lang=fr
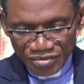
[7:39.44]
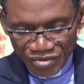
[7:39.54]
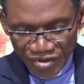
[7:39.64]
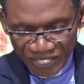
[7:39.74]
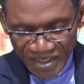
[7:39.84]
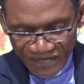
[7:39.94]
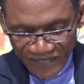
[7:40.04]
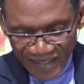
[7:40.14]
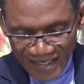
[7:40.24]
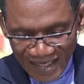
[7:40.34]

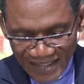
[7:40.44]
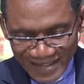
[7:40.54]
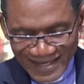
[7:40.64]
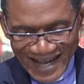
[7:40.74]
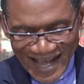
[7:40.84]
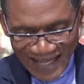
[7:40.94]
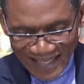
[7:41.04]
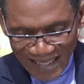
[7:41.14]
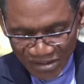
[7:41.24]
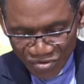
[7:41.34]
2024 à
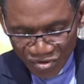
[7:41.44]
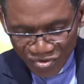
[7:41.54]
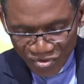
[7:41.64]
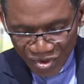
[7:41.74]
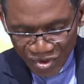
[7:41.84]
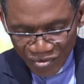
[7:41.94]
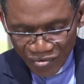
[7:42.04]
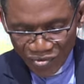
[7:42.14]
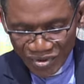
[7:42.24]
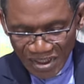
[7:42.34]
14h
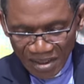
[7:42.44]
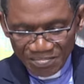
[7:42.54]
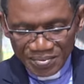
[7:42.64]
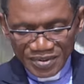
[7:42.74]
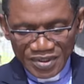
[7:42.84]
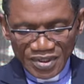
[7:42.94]
au temple